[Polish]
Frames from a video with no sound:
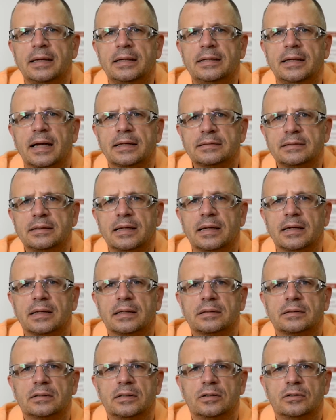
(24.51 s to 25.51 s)

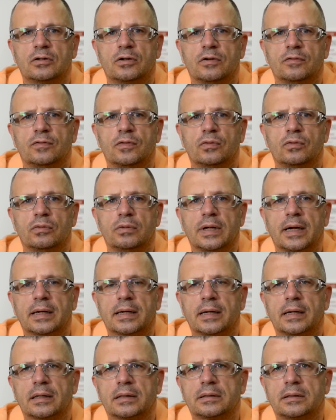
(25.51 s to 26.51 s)
Jazda tylko w
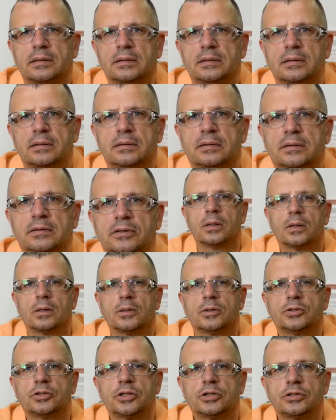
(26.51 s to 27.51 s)
okularach. Y,
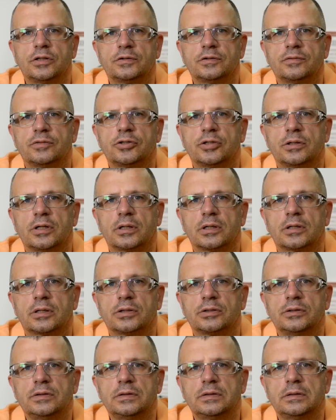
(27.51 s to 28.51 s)
Cześć, nazywam się Darek
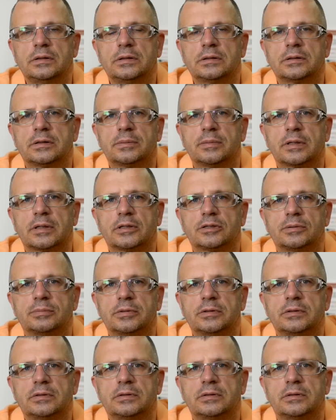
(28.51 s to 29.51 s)
Kraśnicki, jestem lekarzem
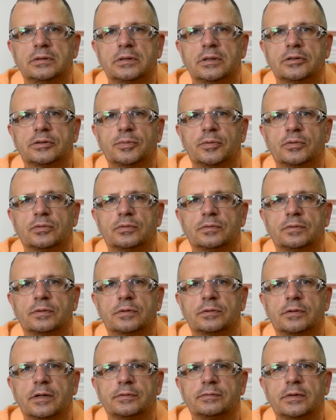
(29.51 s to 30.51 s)
medycyny transportu z
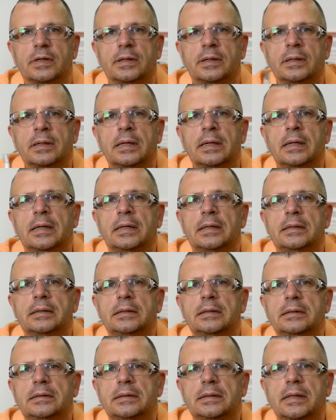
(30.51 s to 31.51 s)
Wrocławia
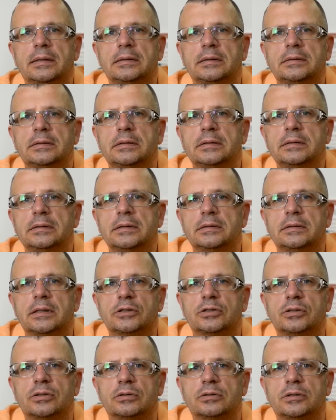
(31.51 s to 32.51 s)
i tradycyjnie
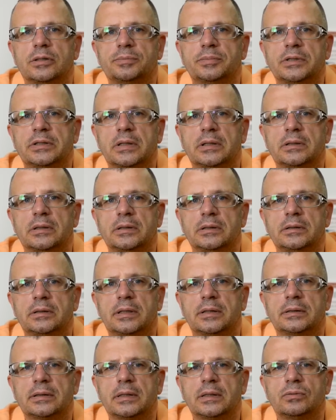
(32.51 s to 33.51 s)
zacznę od zapytania
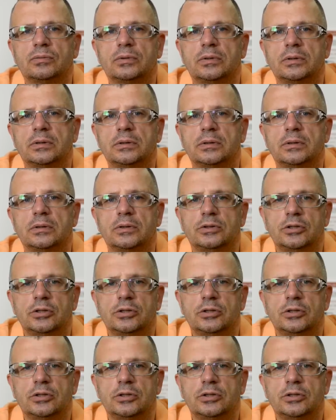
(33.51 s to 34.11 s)
internauty.